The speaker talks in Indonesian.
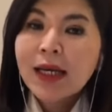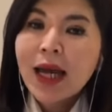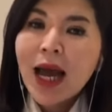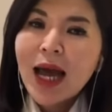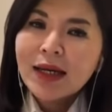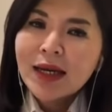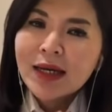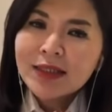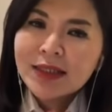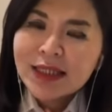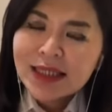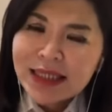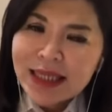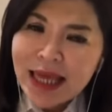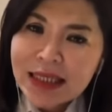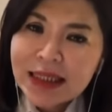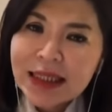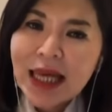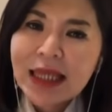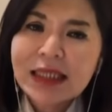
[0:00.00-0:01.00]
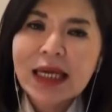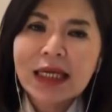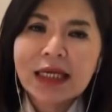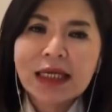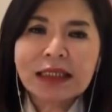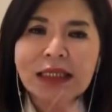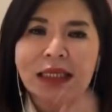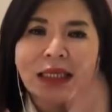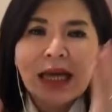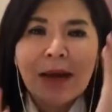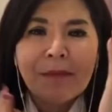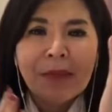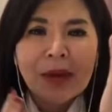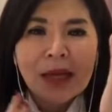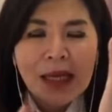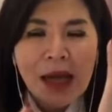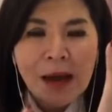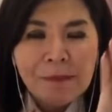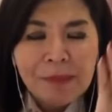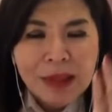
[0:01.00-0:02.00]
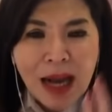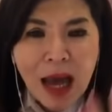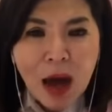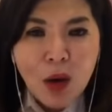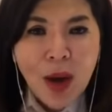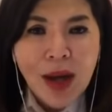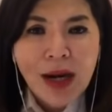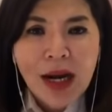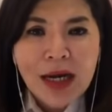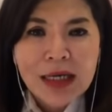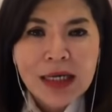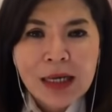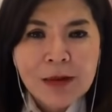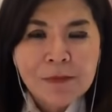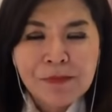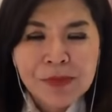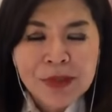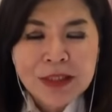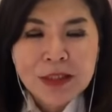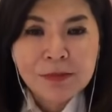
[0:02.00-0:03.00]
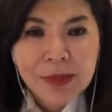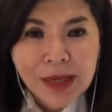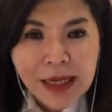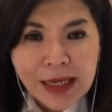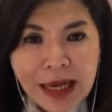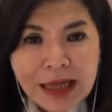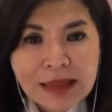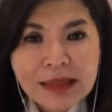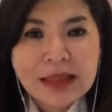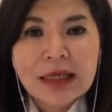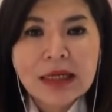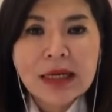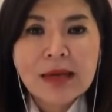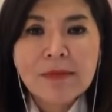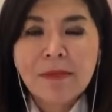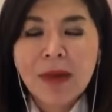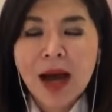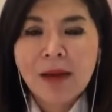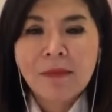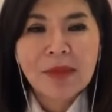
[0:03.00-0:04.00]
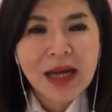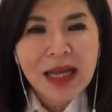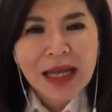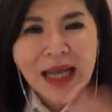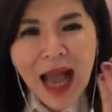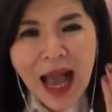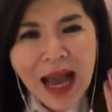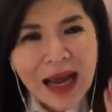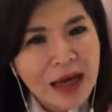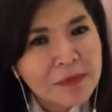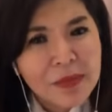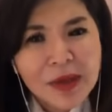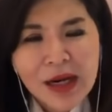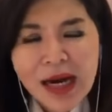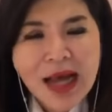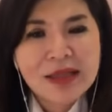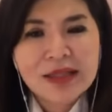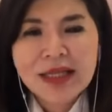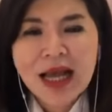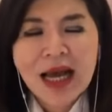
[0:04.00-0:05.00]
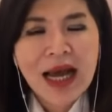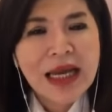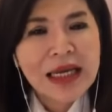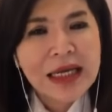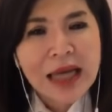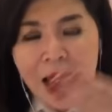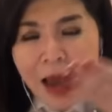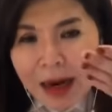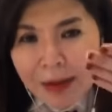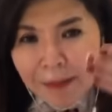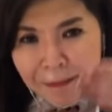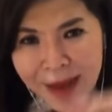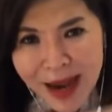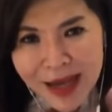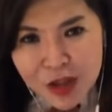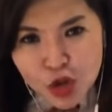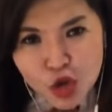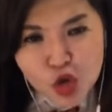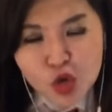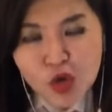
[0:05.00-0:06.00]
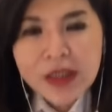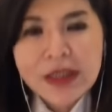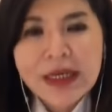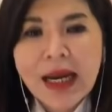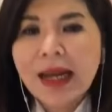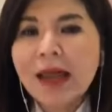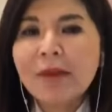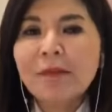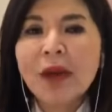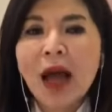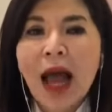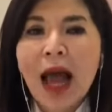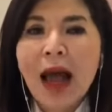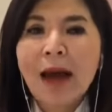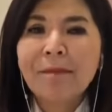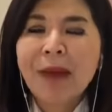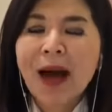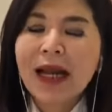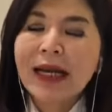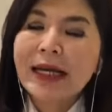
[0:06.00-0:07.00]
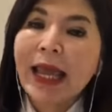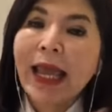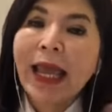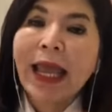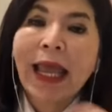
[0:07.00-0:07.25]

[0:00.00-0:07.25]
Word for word: Karena senyatanya ketika mereka penawaran iblis mereka terima, mereka akan merasakan masuk ke dalam apa?